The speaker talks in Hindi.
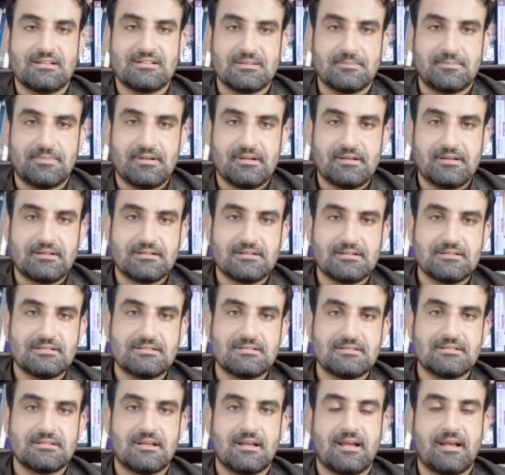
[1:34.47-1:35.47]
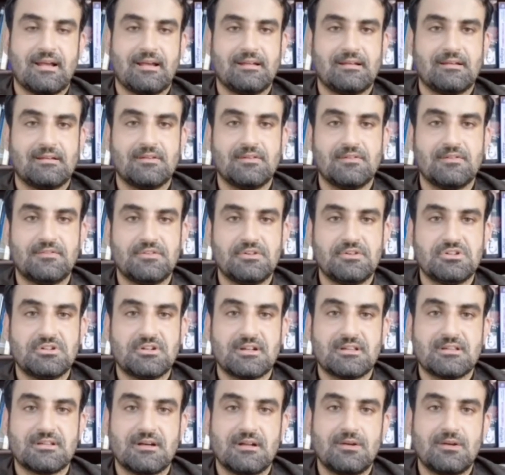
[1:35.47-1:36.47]
स्प्लिंटर्स एंड फिश
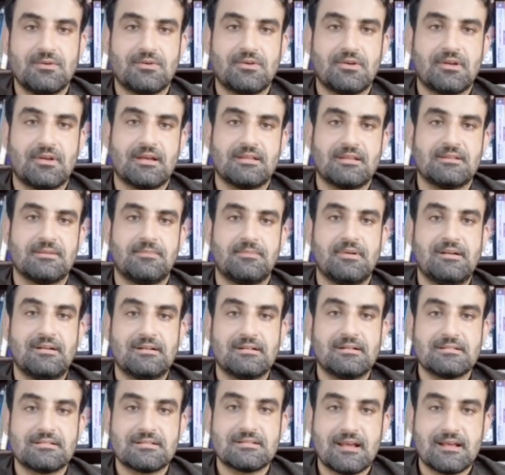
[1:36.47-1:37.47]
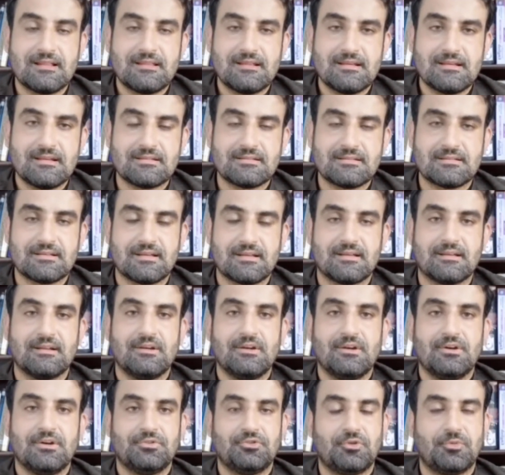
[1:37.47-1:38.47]
का ताल्लुक क्या है स्प्लिंटर्स कहते किस हैं
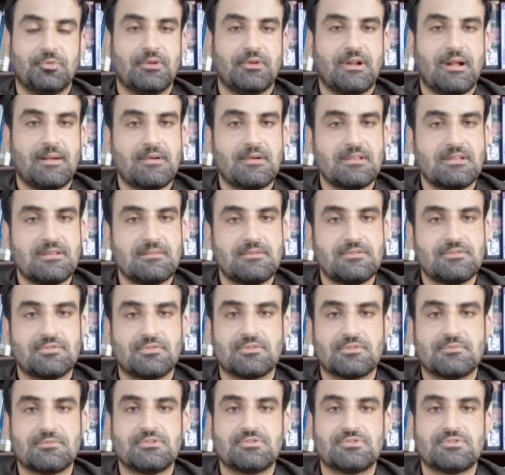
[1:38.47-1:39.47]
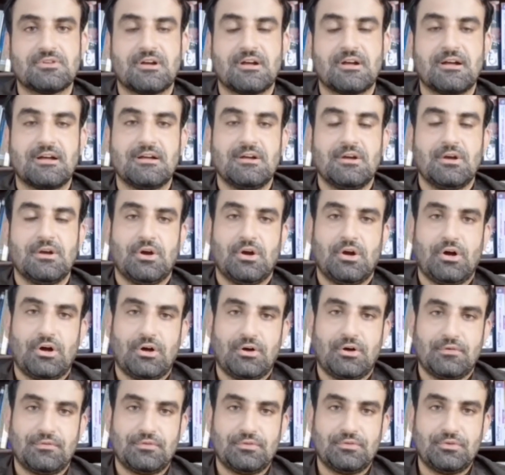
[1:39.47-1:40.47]
तो फिर आप किसी भी सूरत में जो
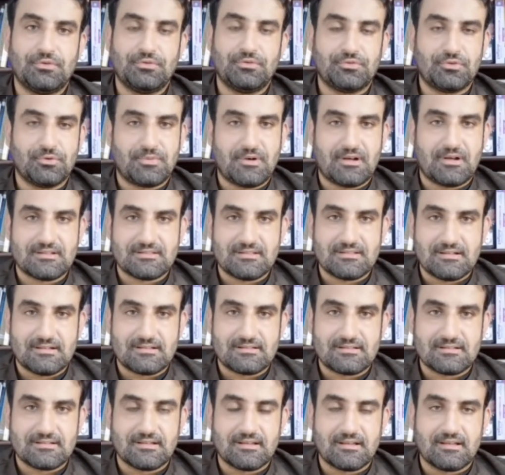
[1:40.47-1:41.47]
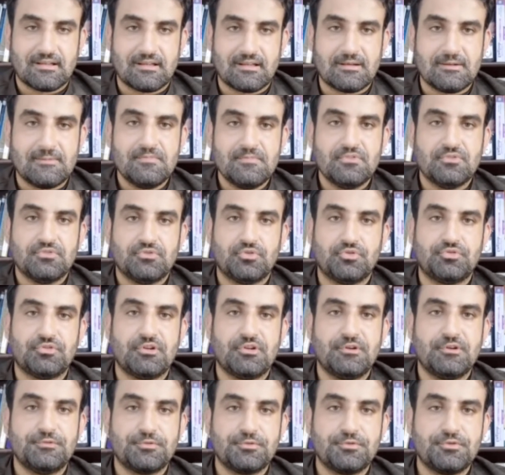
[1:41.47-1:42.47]
है वो उसको पास नहीं कर सकेंगे तो
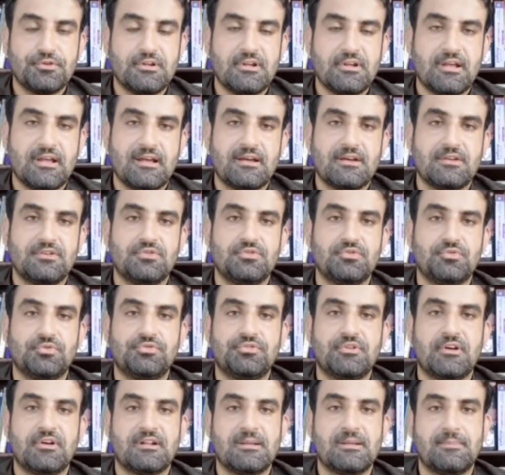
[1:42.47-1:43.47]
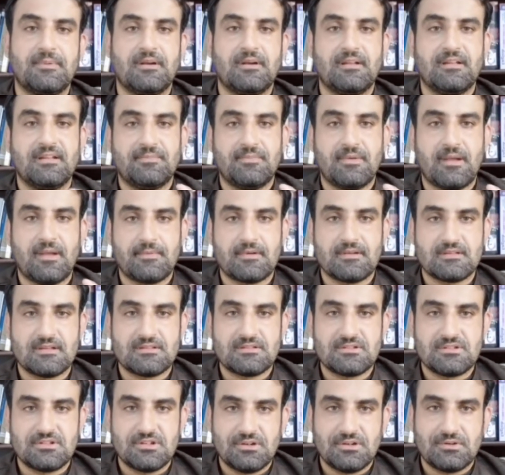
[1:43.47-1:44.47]
उसके लिए ज़रूरी है कि जो यू सेट की पी मैं आपके साथ
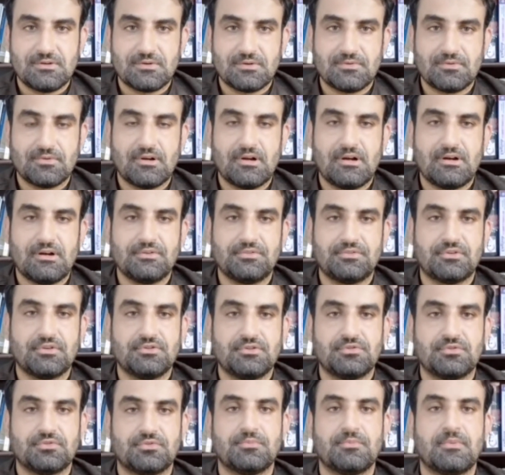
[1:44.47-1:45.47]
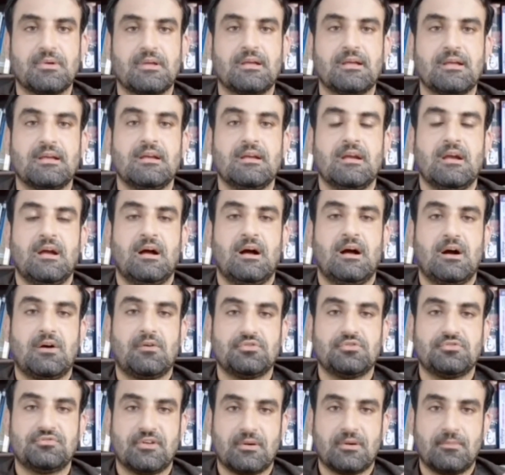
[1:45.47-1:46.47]
शेयर करूँगा उसके शुरू में आप
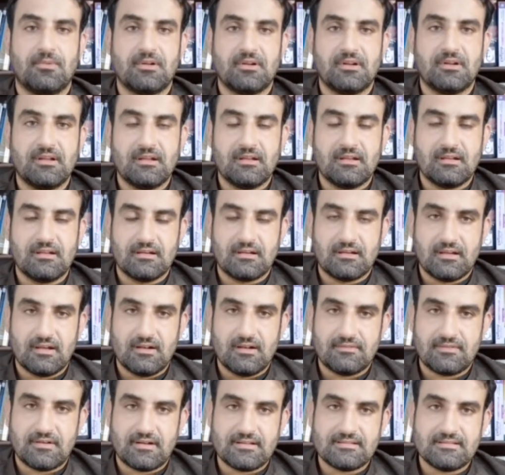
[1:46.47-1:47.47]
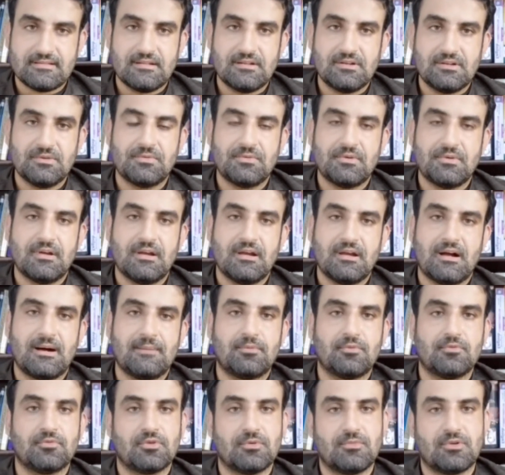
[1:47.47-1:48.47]
कुछ वेकबलरी के अल्फाज दिए हुए हैं
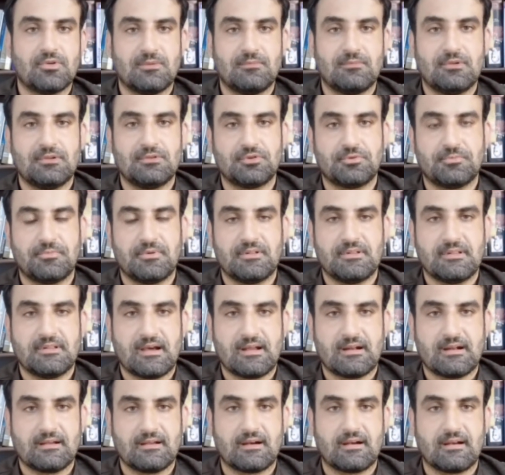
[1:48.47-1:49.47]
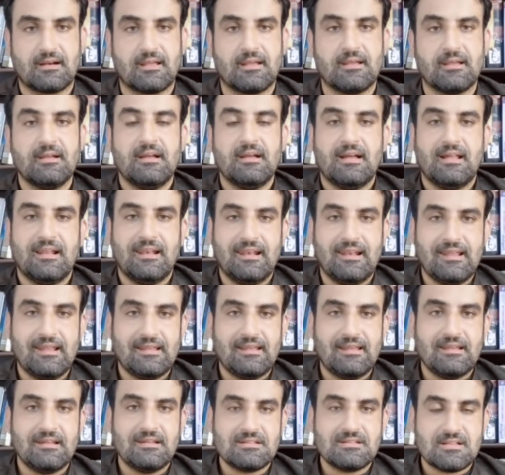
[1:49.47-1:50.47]
आप उनको मुकम्मल तौर पर तैयार कर लें
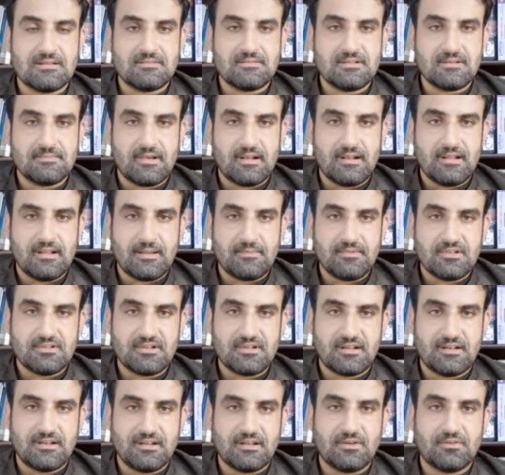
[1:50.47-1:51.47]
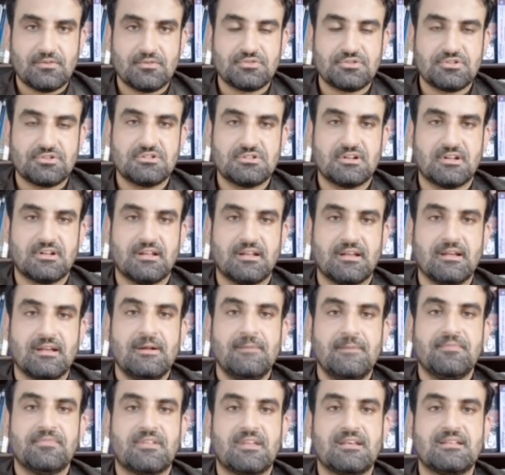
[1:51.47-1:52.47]
लेकिन सबसे पहले आप ये जानने की कोशिश करें
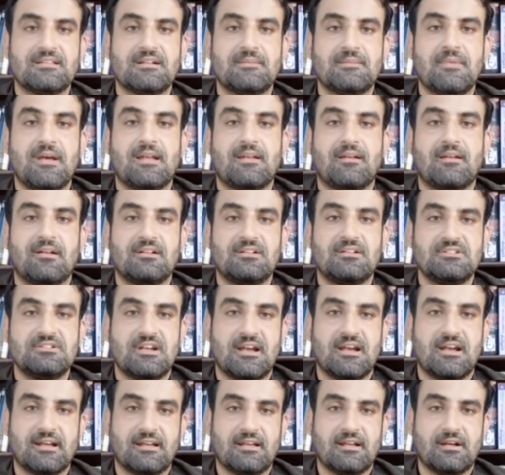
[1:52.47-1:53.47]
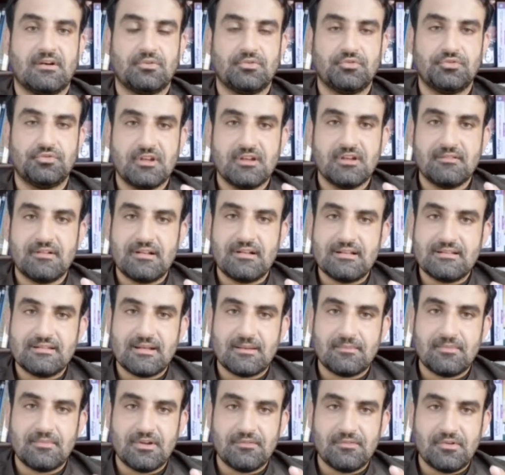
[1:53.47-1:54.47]
कि असल में एनॉलॉजी है क्या उसके हवाले
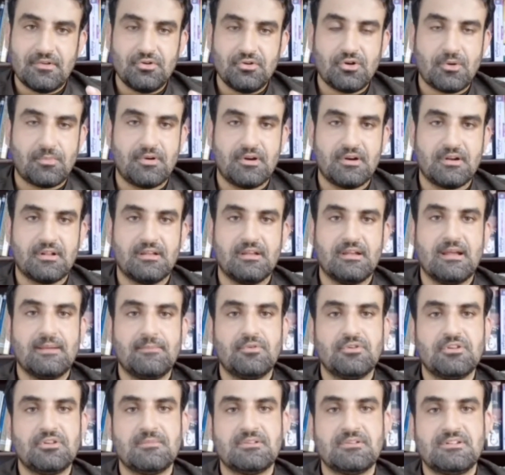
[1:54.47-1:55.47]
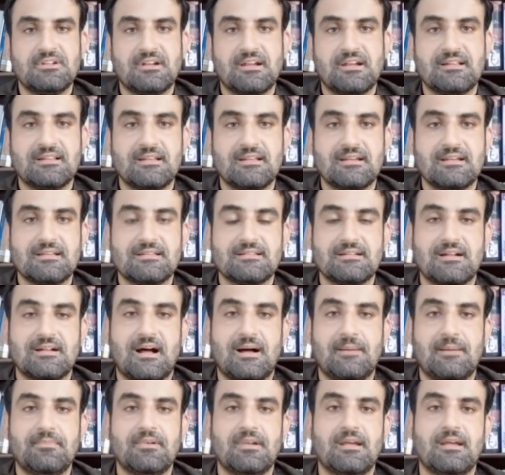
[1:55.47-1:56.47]
से हमने एक वीडियो अपडेट किया है बहुत से बच्चे कहते हैं कि सर
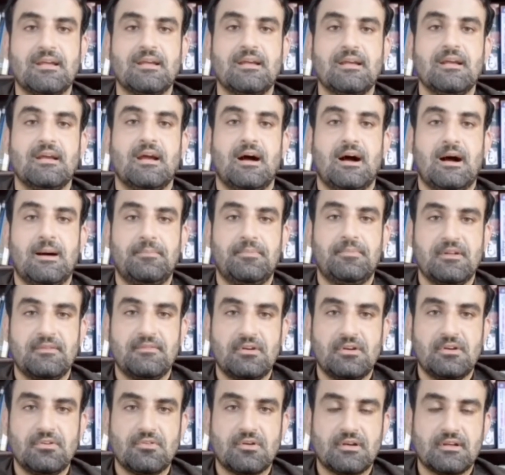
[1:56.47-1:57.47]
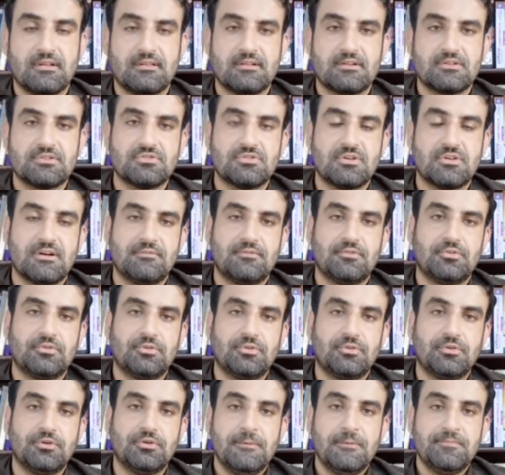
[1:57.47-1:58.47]
आपने अपने वीडियो के अंदर जो है
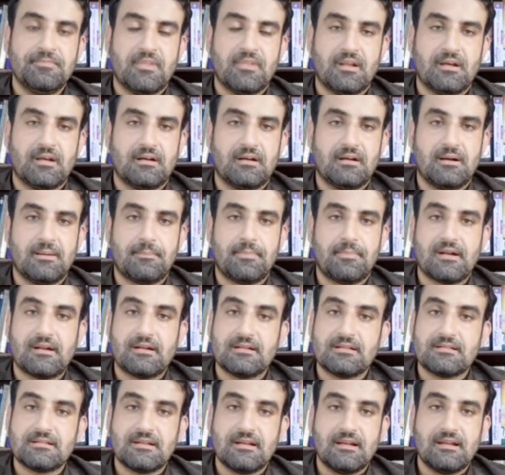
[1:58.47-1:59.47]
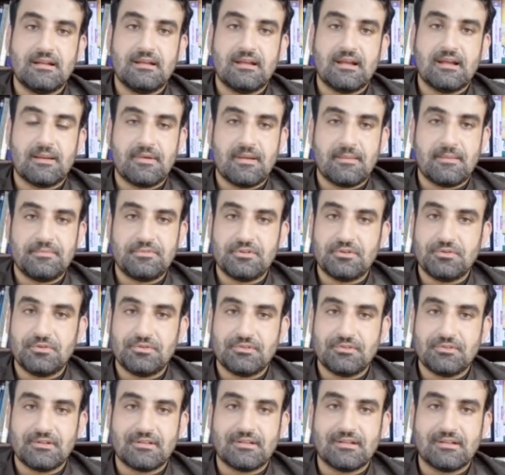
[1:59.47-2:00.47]
वो प्रैक्टिस के लिए हमें एम
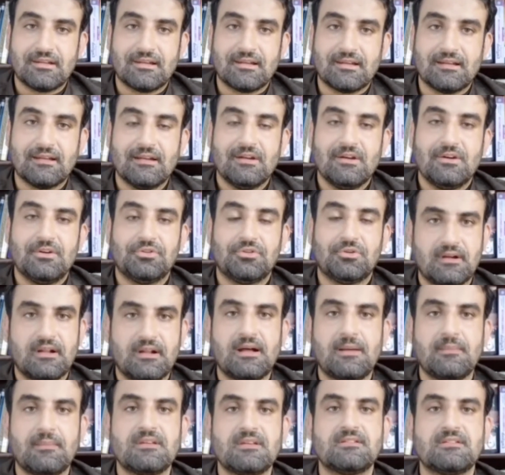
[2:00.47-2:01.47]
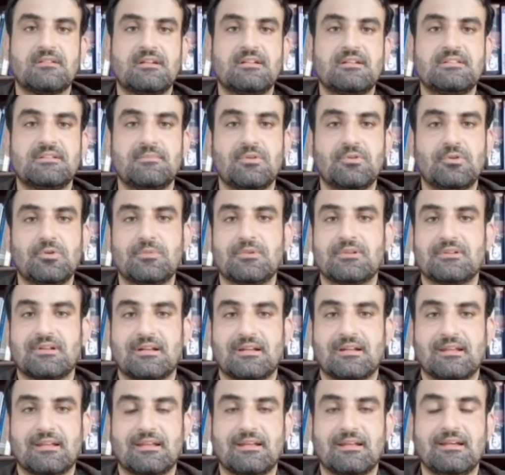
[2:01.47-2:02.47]
नहीं दिए हैं बेटा हमें इस हवाले से बिल्कुल पता
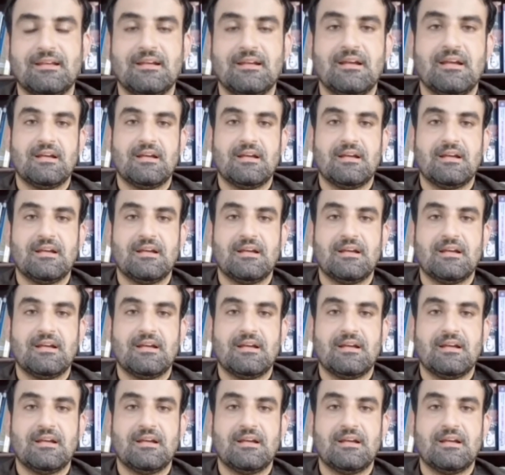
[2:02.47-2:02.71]
नहीं है